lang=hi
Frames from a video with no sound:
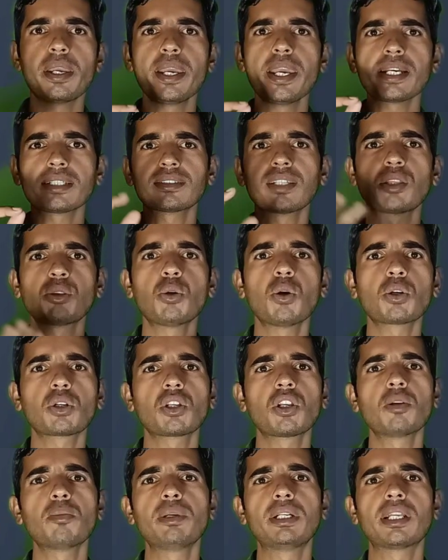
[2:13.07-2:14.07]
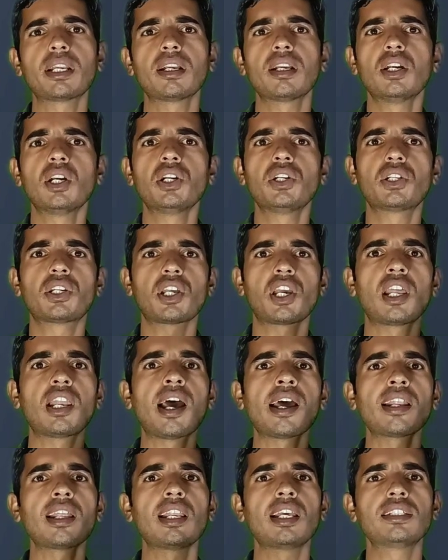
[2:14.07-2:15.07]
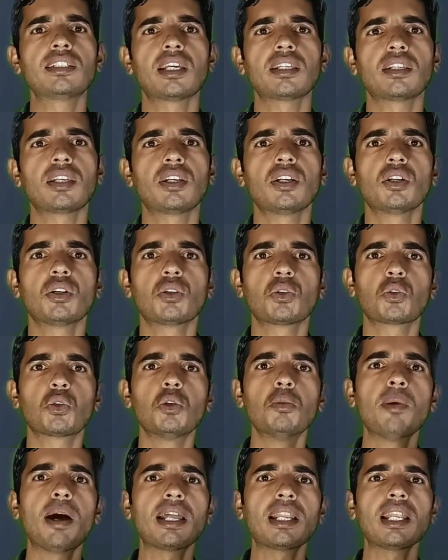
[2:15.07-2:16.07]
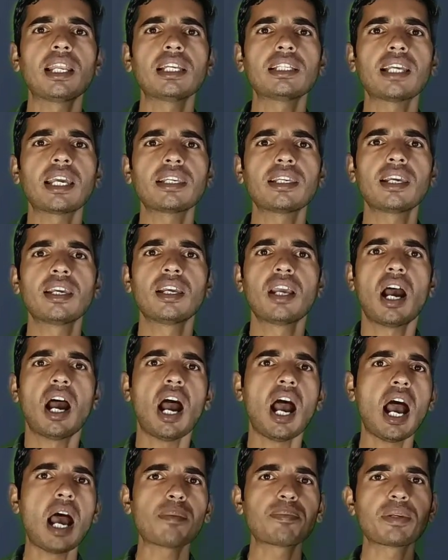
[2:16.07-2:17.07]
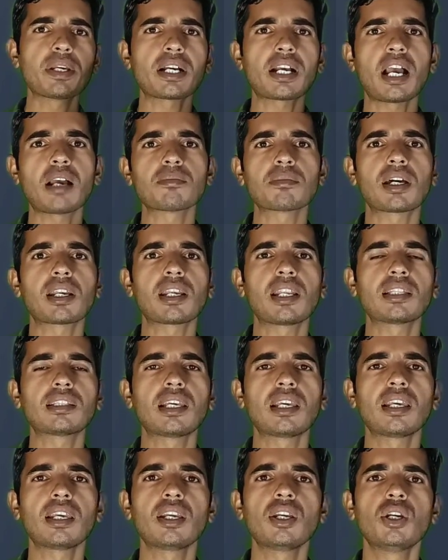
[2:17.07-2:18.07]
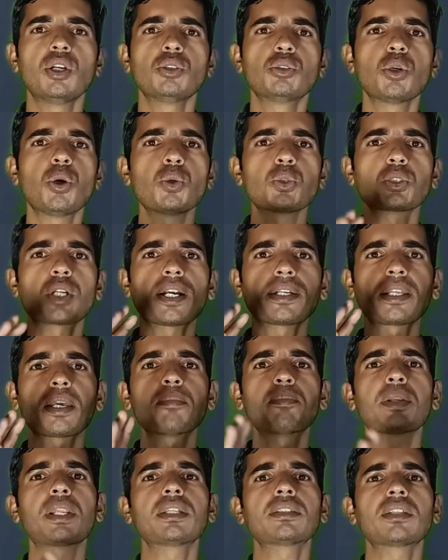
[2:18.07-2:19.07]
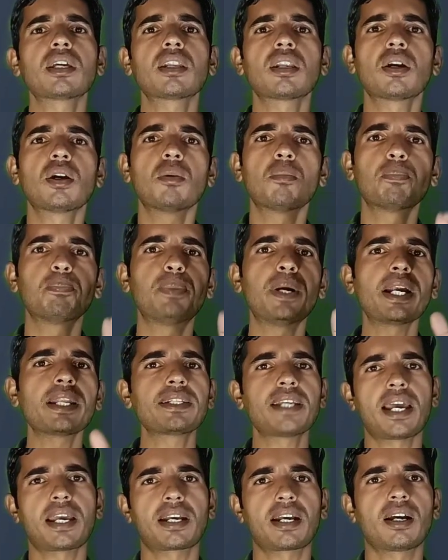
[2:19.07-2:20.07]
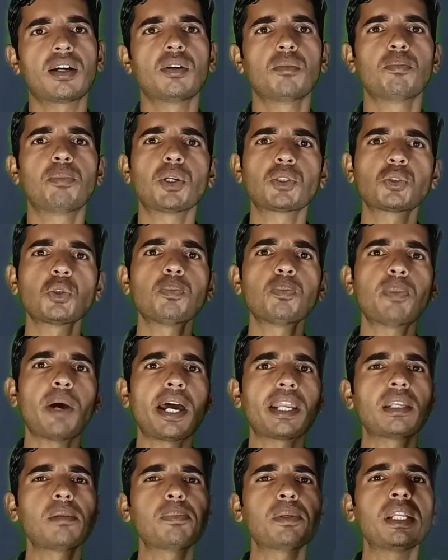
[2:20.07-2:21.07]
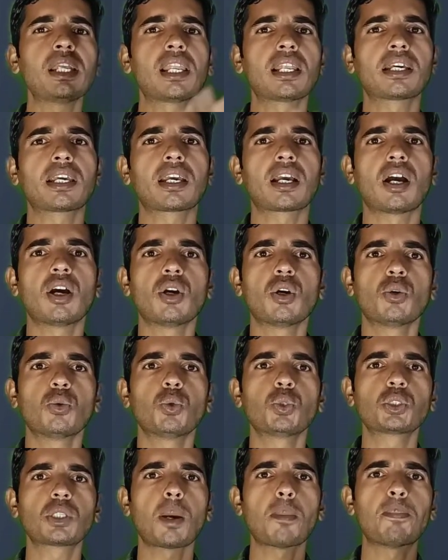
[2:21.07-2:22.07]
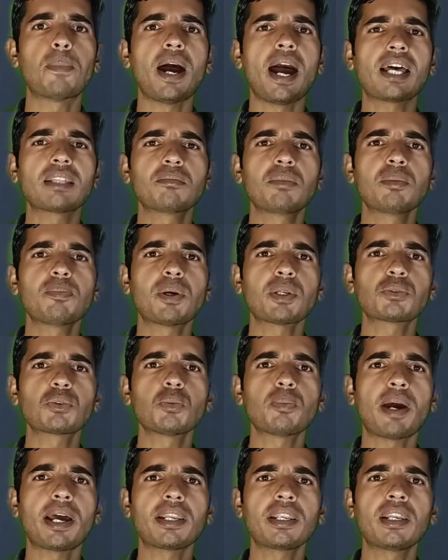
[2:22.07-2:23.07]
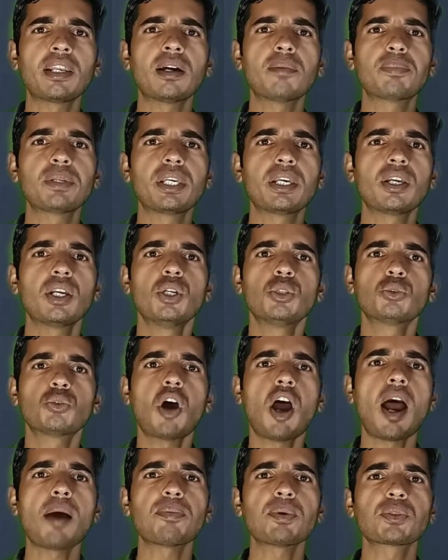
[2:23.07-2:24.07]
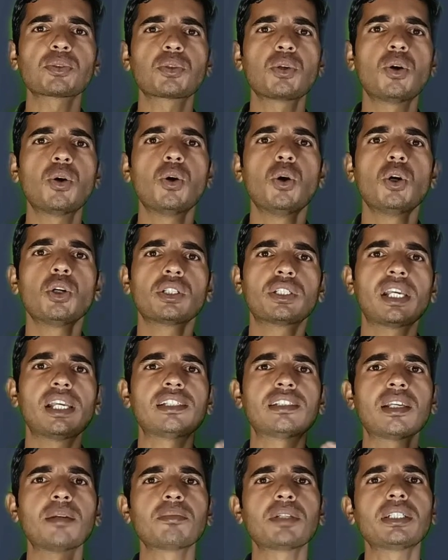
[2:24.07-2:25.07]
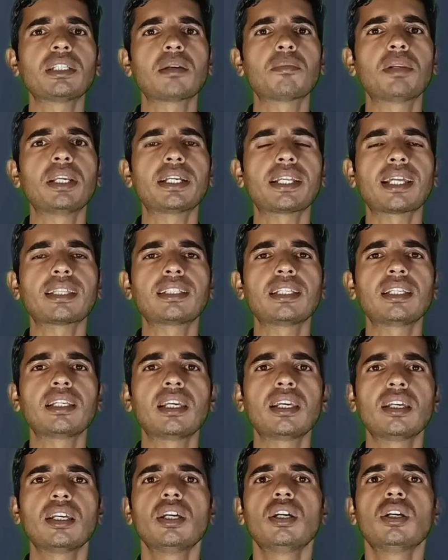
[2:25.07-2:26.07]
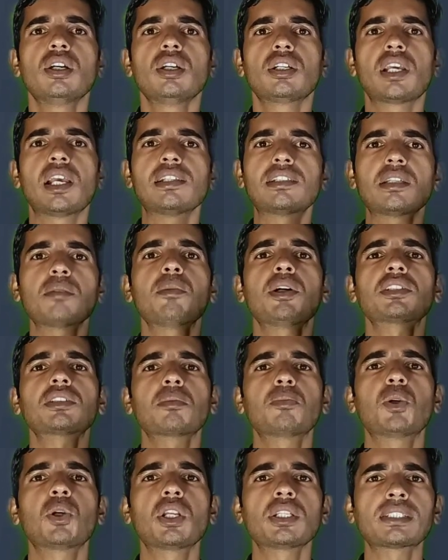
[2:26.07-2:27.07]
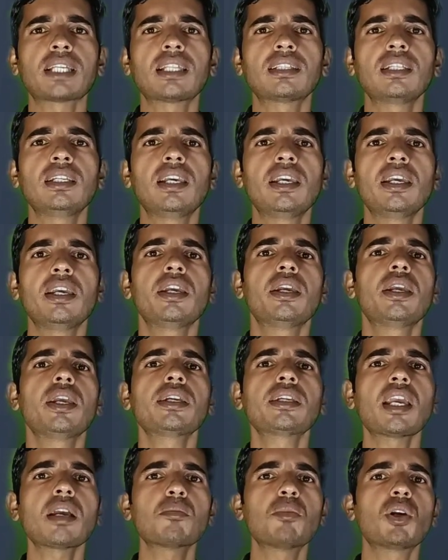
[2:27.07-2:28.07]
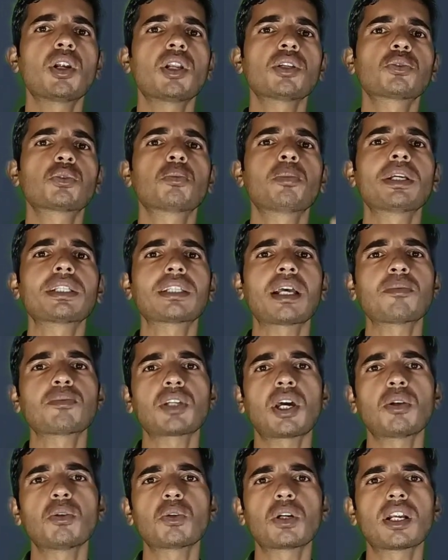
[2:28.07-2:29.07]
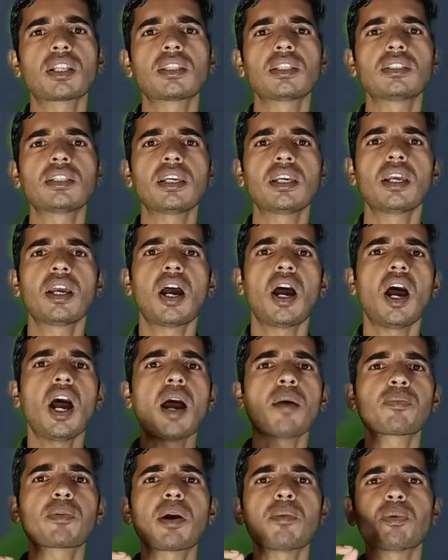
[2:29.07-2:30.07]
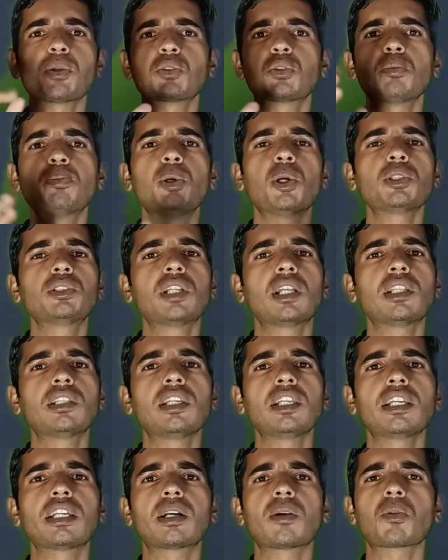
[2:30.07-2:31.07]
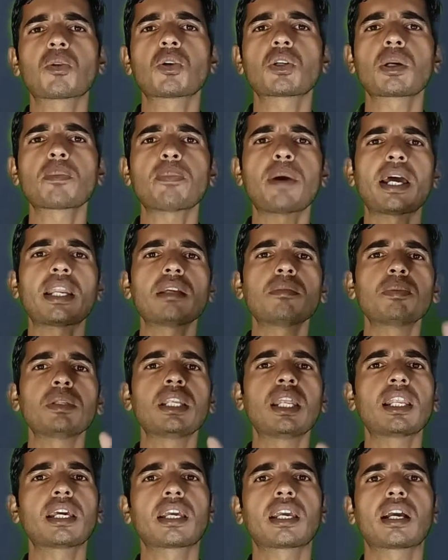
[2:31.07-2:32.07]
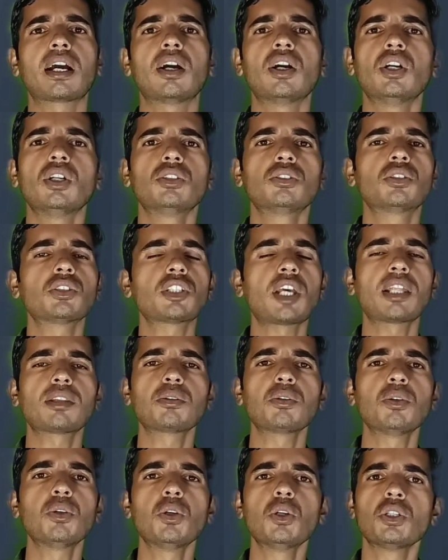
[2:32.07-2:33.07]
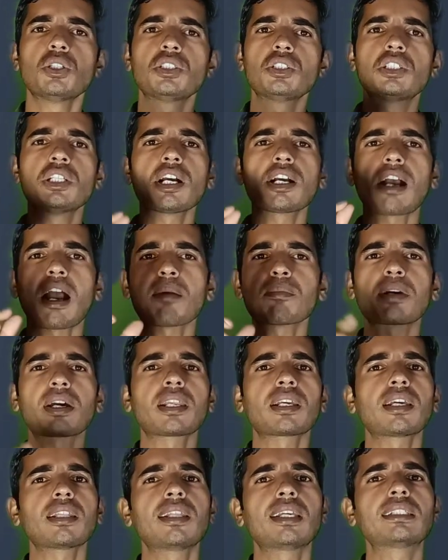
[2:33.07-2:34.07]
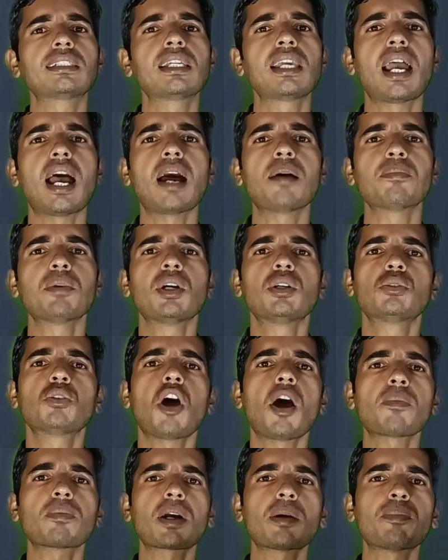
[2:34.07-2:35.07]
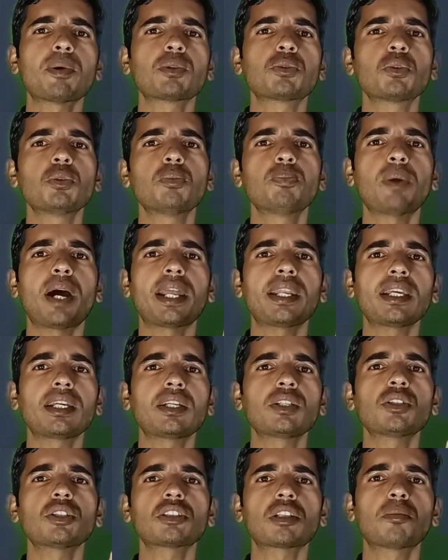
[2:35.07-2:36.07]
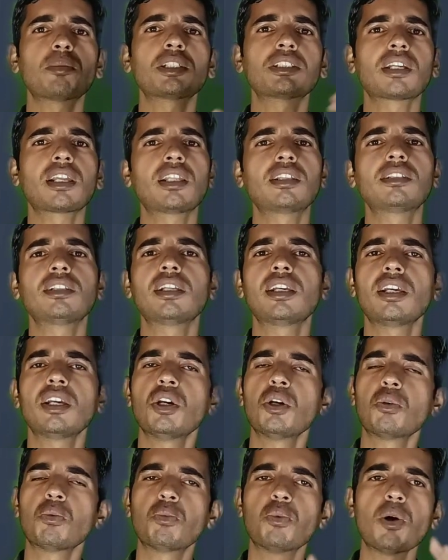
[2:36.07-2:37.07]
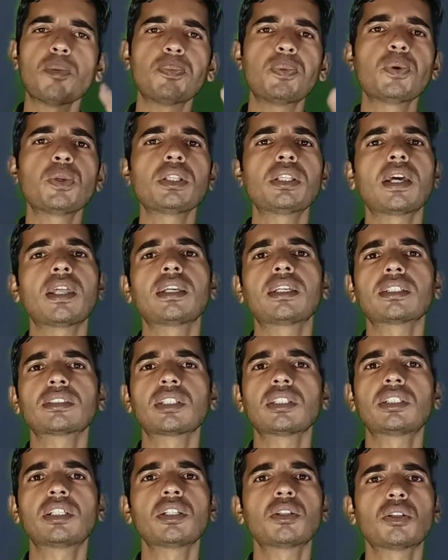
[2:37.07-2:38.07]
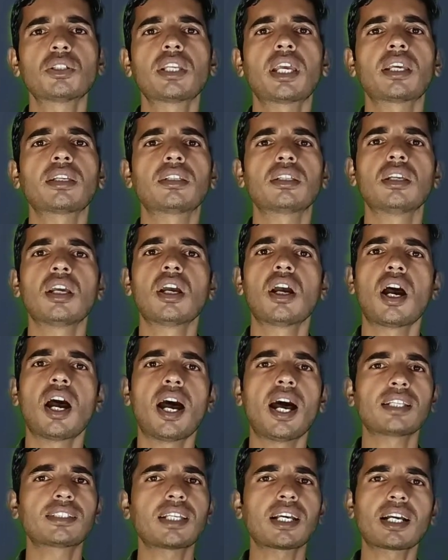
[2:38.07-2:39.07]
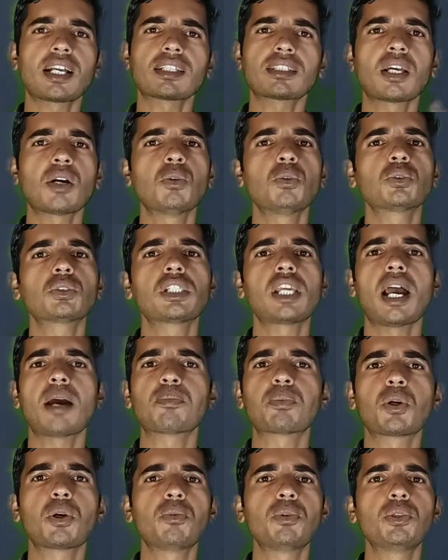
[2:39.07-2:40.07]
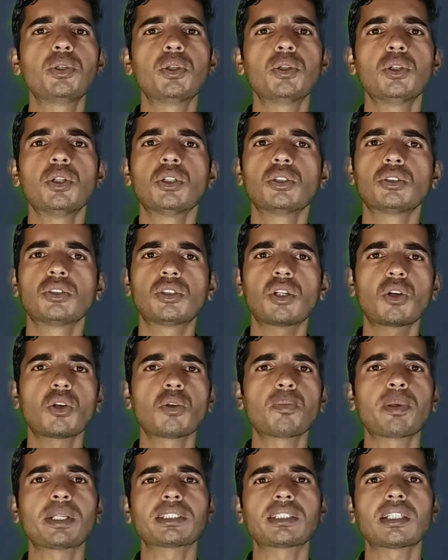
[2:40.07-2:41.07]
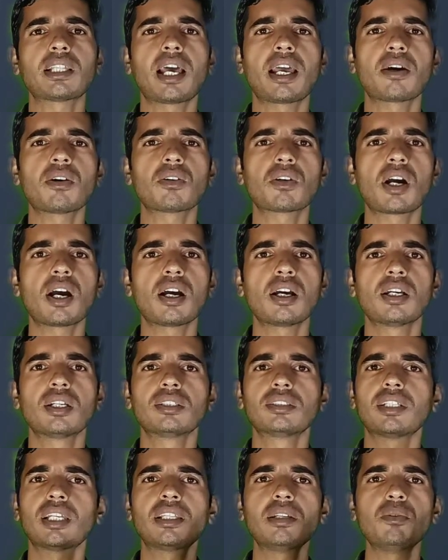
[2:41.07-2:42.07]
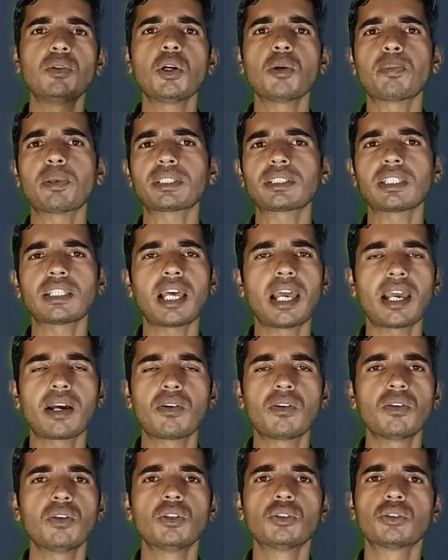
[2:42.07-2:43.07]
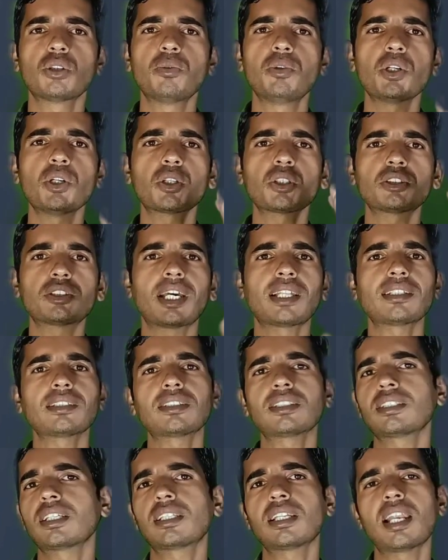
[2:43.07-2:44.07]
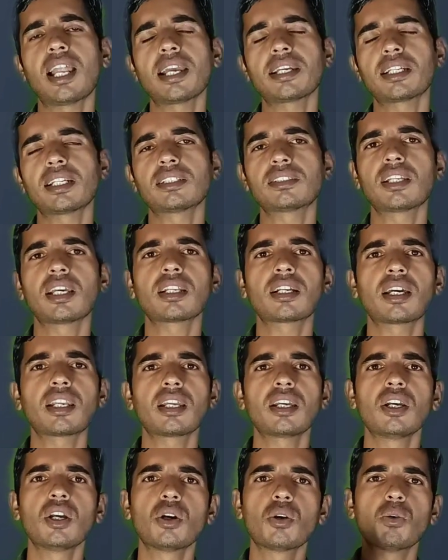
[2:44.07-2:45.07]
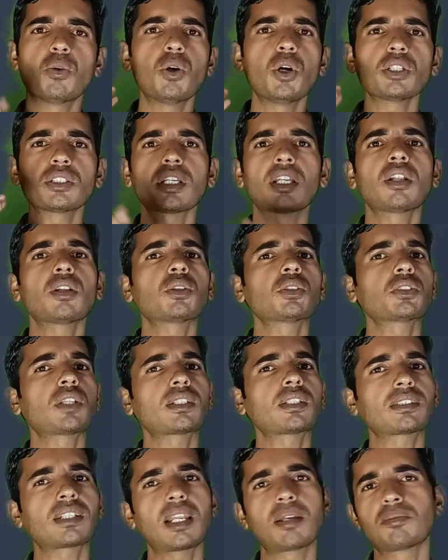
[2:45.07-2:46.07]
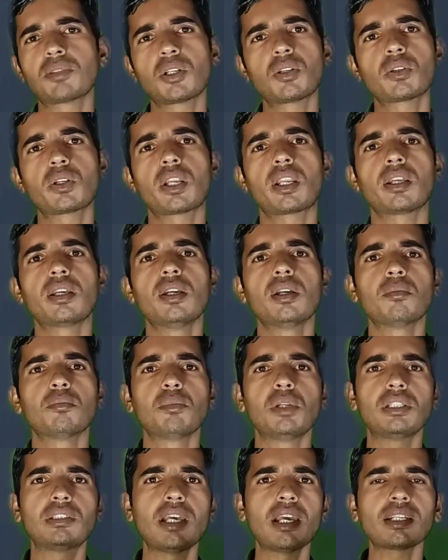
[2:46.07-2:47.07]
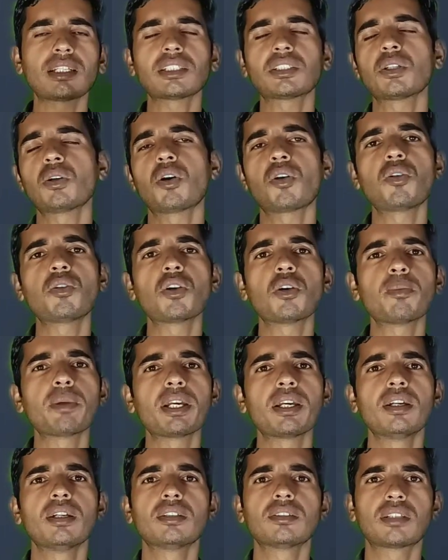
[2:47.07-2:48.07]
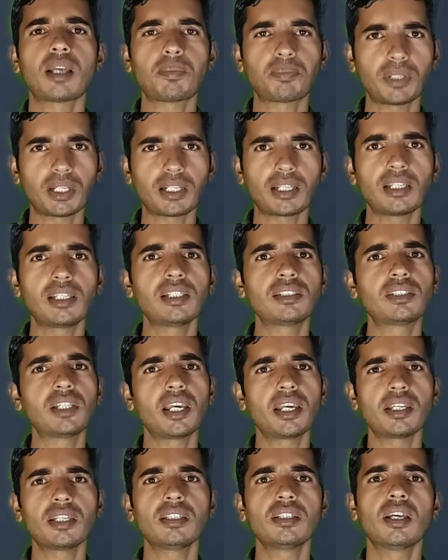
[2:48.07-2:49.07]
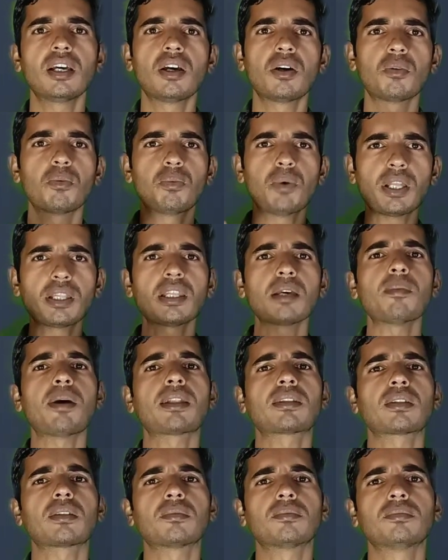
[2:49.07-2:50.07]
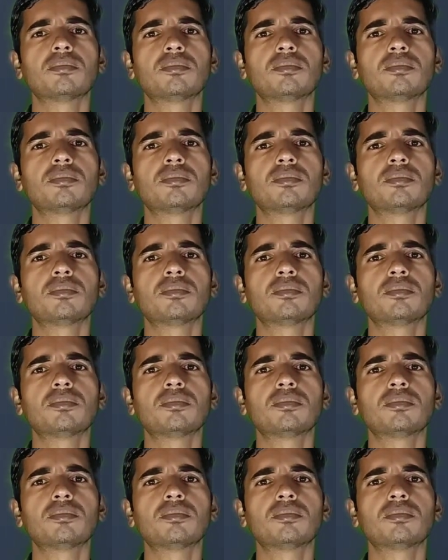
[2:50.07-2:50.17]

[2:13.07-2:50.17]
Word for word: एक से दो किलोमीटर फैलाने ले जाइए घुमाने ले जाइए आप ये काम कर लेते हैं तो उसका टेम्परेचर बढ़ जाएगा पशु पानी पीने लगेगा उसके बाद भी पशु पानी ना पिए तो आप उसको कैल्शियम की टेबलेट आती है कैल्शियम बोलस आती है एक एक बोलस सुबह शाम चालू कर दीजिए आपका पशु बहुत जल्दी रिकवर होकर पानी पीने लगेगा तो साथियों यह काम करके देखिए आप तो आपका पशु पानी की जो समस्या रहती है वो पूरी तरीके से ठीक हो जाएगी आशा करता हूं कि आपको वीडियो जरूर पसंद आया होगा यदि वीडियो पसंद आया हो तो वीडियो को ज्यादा से ज्यादा लाइक एंड शेयर करें और चैनल को सब्सक्राइब जरूर करें मिलते हैं किसी और वीडियो में तब तक के लिए जय हिंद वंदे मातम